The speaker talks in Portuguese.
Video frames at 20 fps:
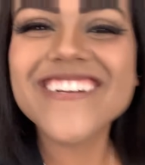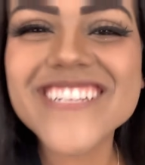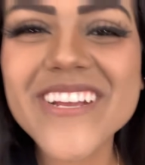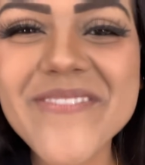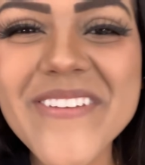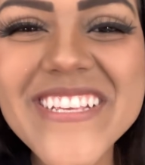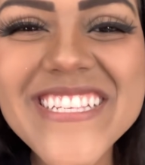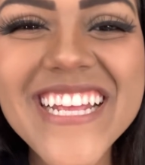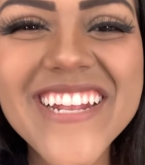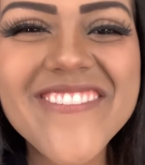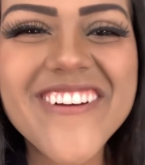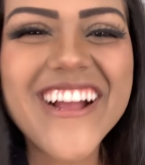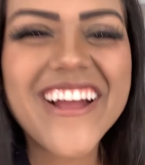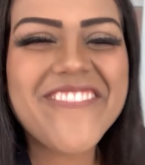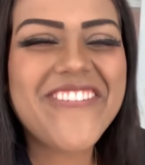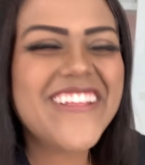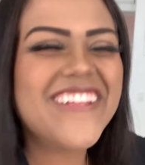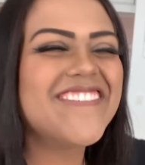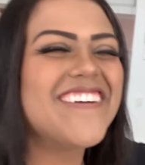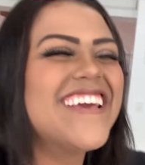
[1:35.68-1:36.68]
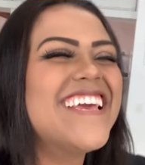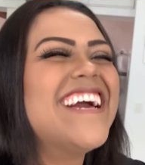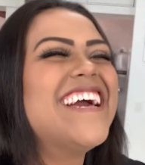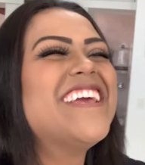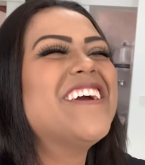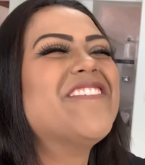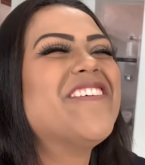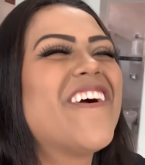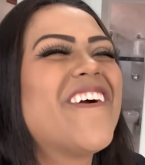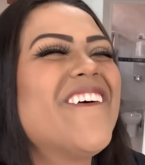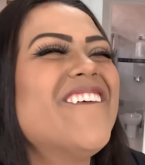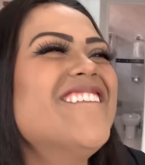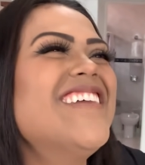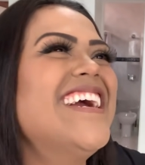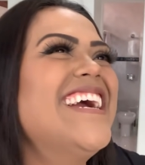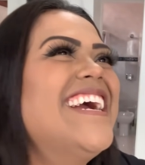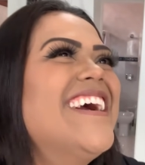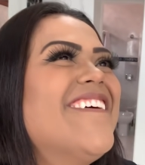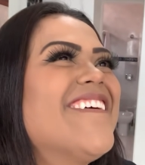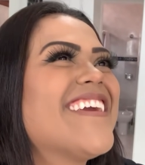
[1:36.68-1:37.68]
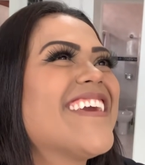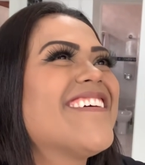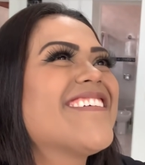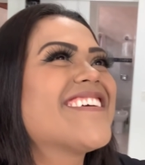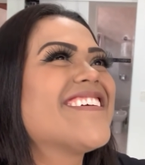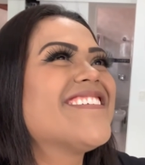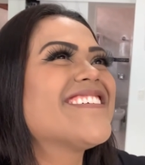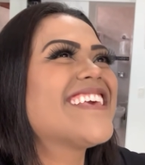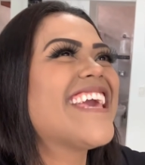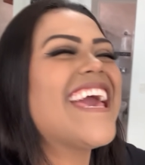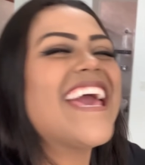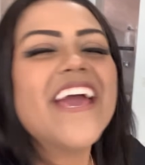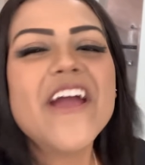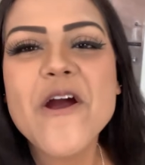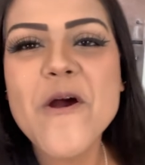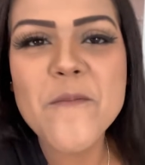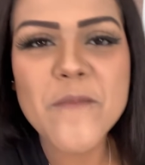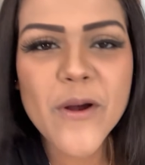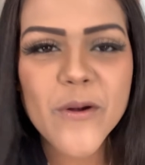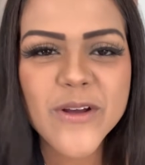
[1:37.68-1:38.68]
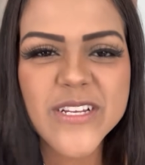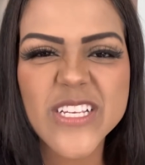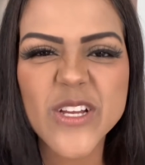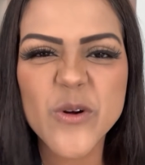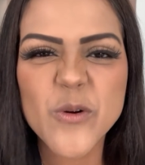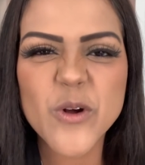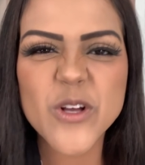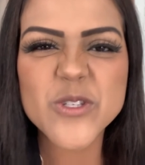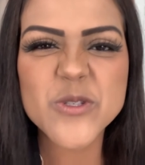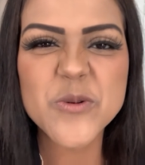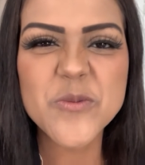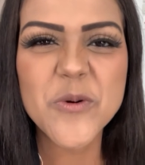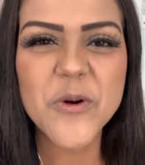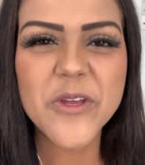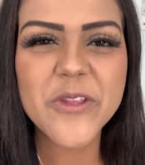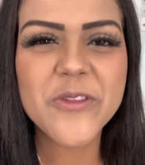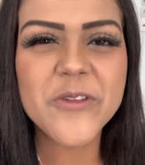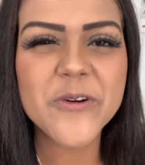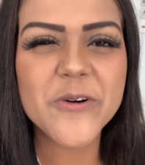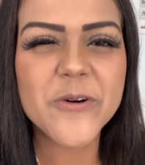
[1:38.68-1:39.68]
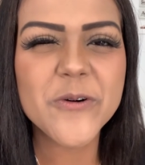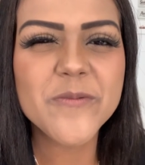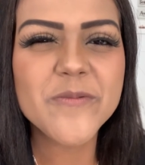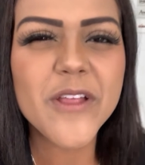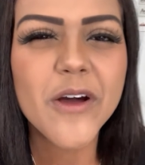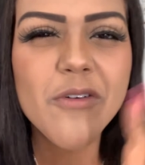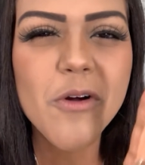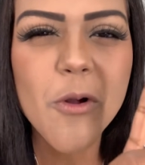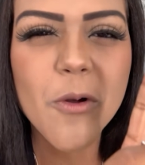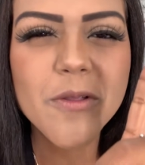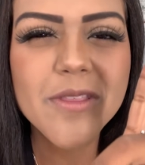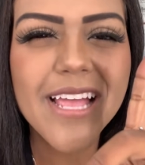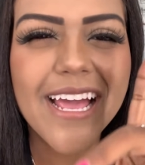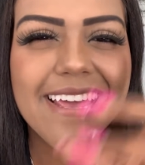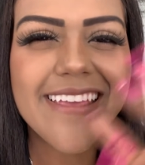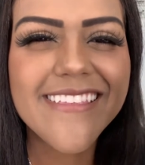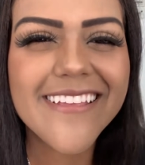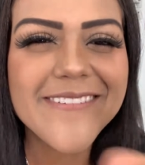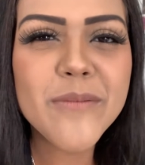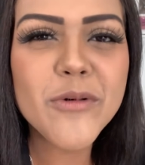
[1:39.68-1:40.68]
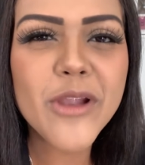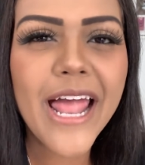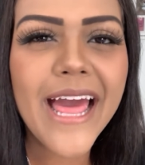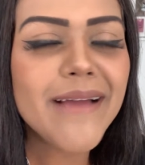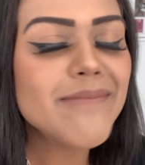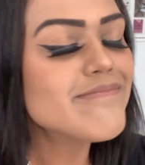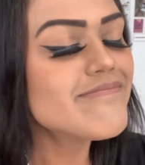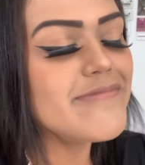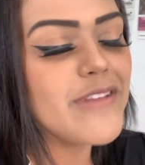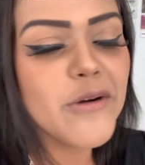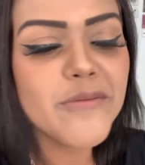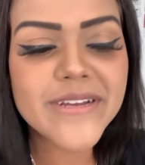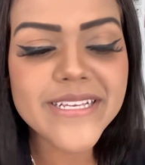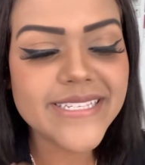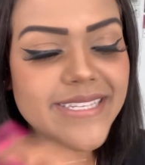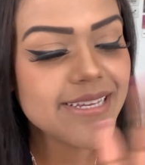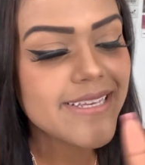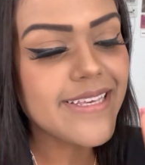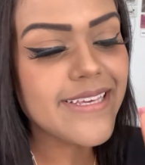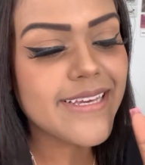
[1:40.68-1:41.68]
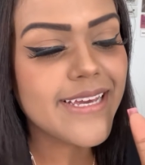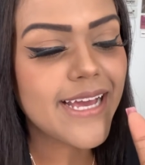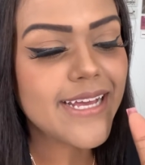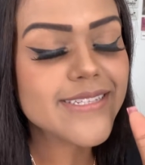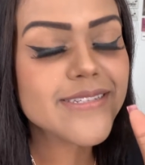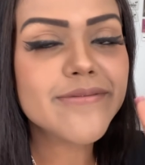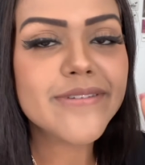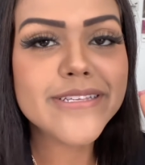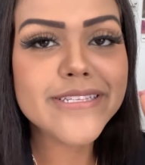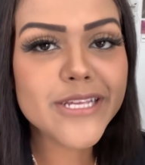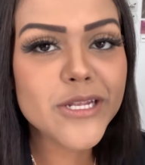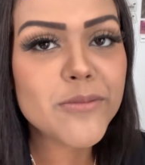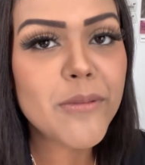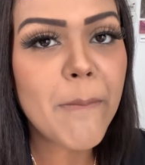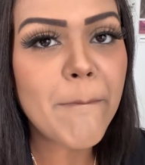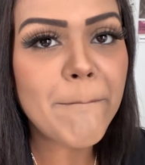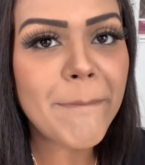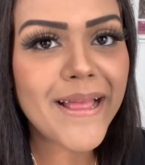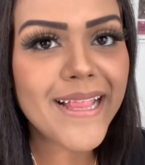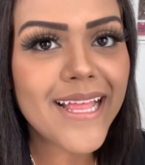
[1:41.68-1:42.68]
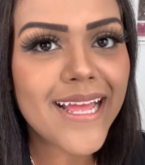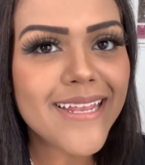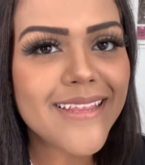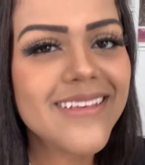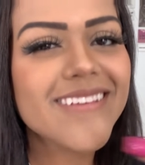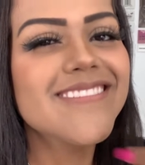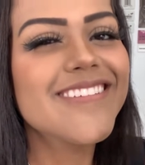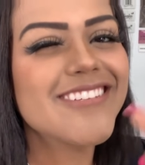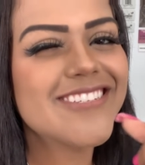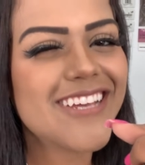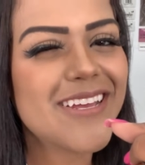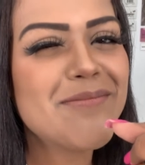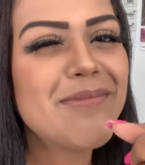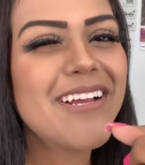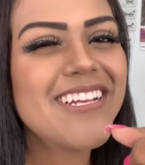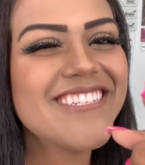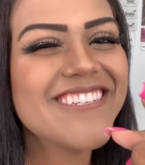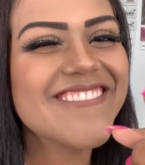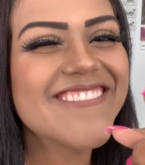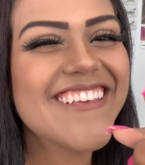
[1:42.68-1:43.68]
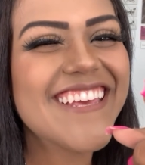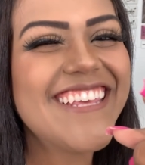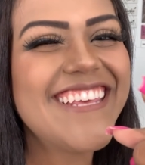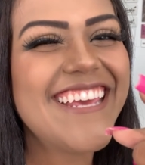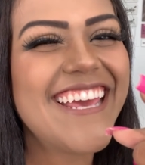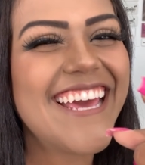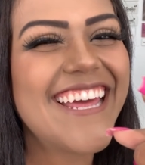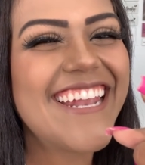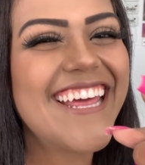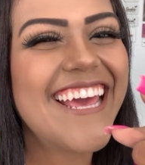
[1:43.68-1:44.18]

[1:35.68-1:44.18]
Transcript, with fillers: eu já pensei no meu café da manhã e eu vou comer o que, o que, o que? Uma coisa que eu gosto muito. Não vou contar ainda. Vamos lá. Não vai ser aqui em casa, vai ser numa padaria. Vocês já imaginam o que que é,